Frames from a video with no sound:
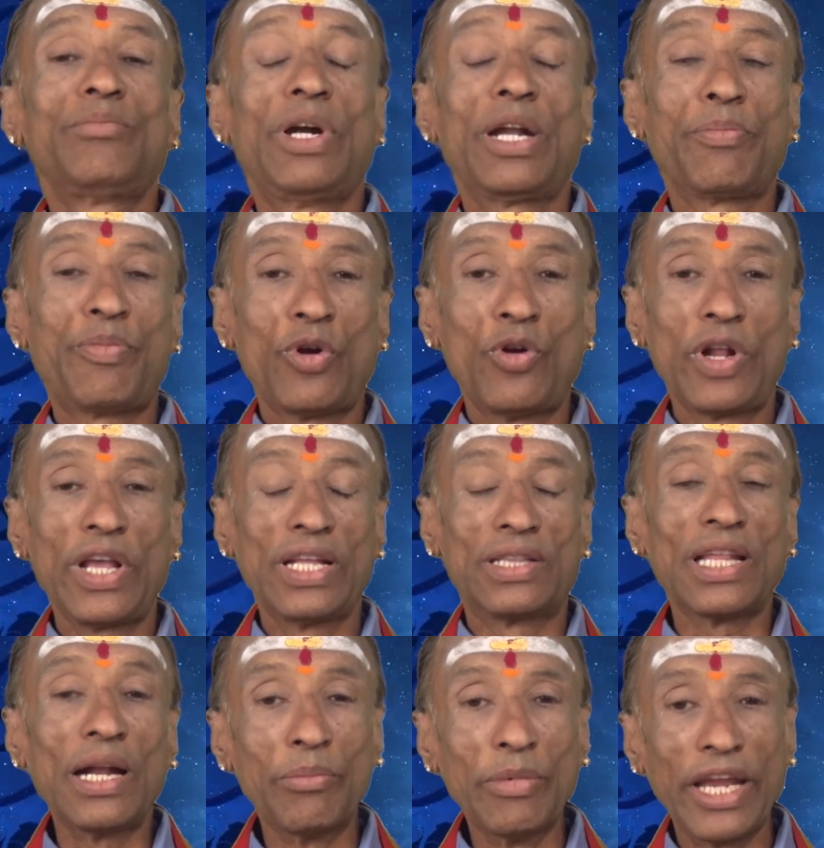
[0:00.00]
படிப்பினுடைய
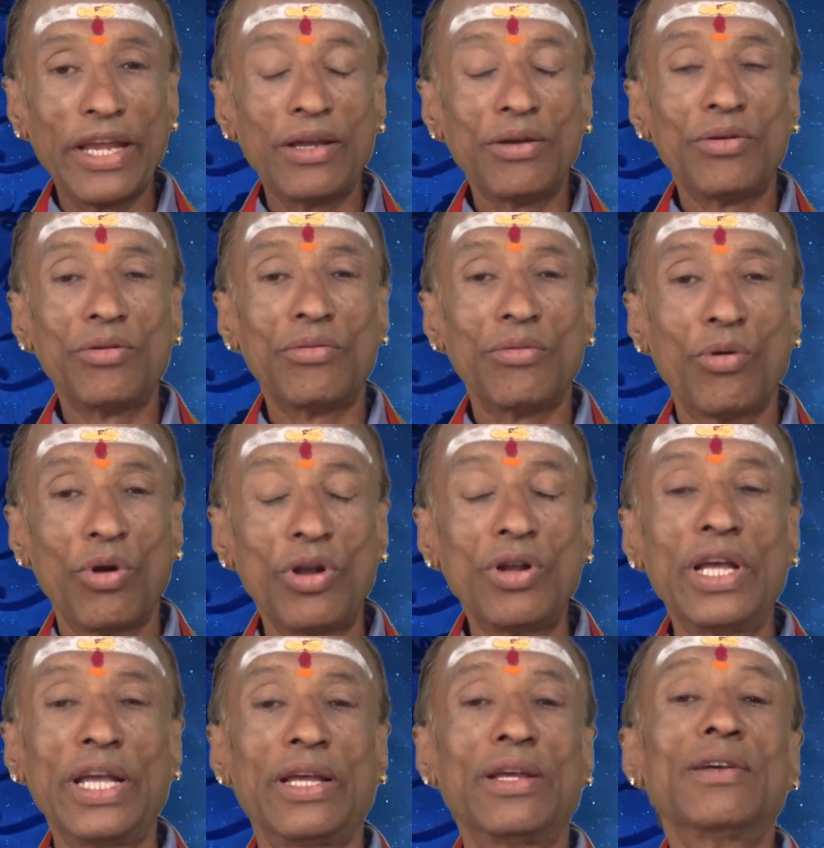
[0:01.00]
தன்மை
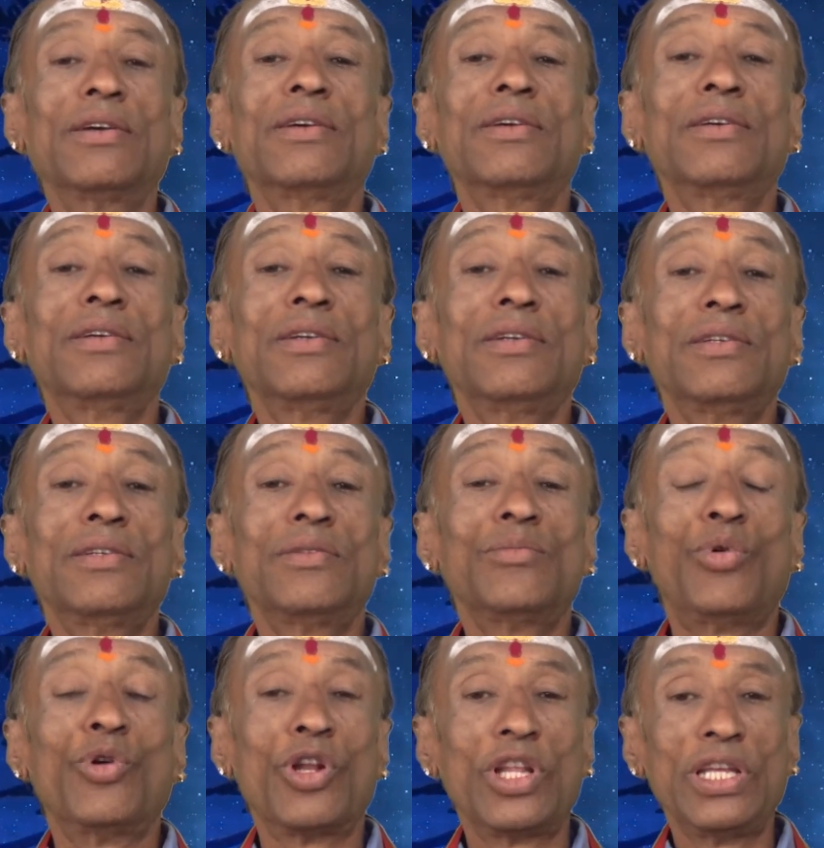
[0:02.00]
ஒன்று
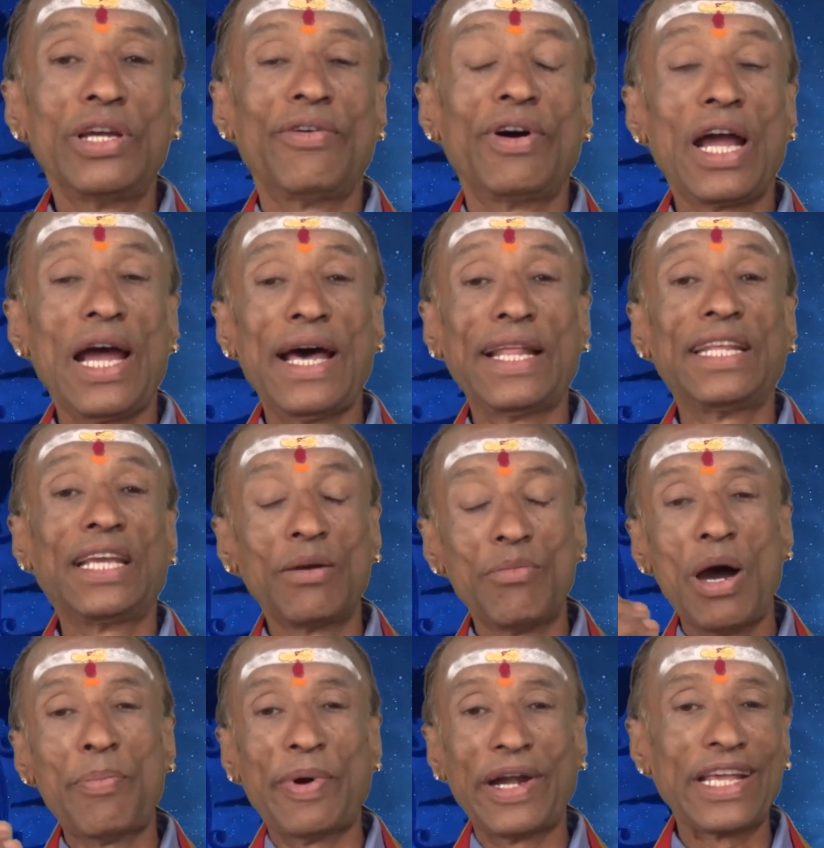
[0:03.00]
புரிஞ்சவங்க
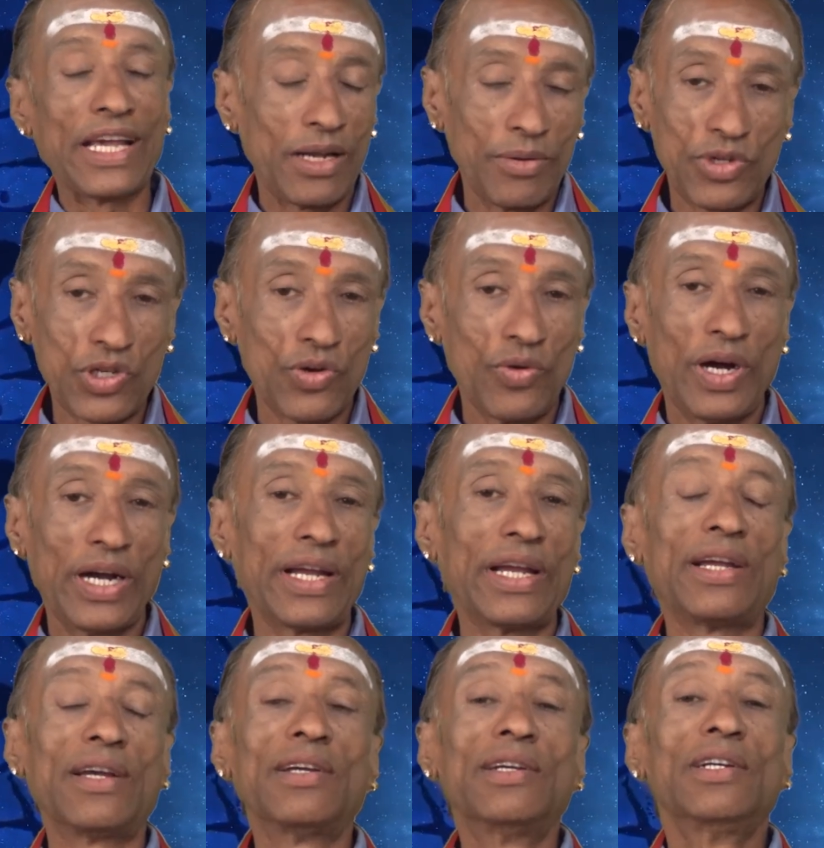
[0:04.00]
அதிகமாக படிக்க ஆரம்பிச்சிடுவாங்க
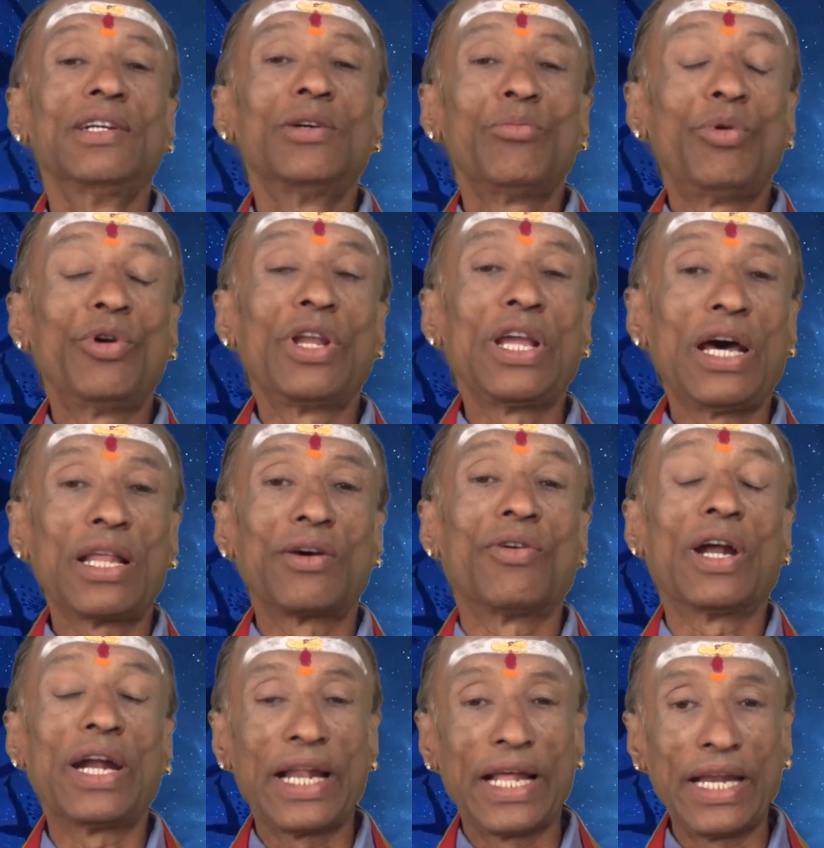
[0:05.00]

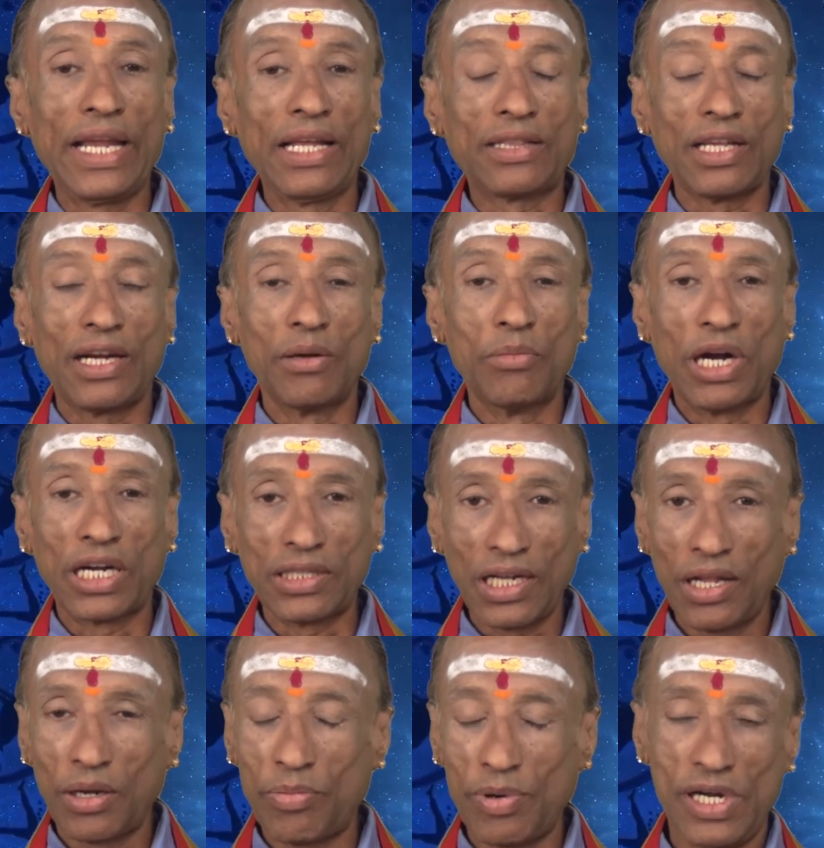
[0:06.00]
புரியாதவங்க நிறைய
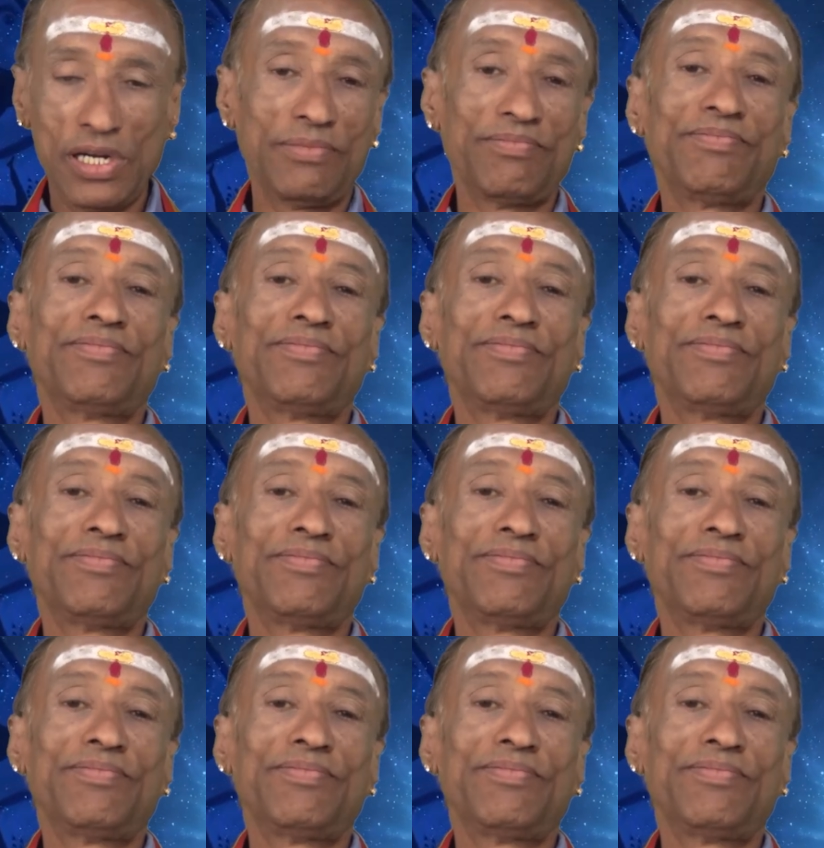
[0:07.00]
தடுமாட்டத்தில் இருப்பாங்க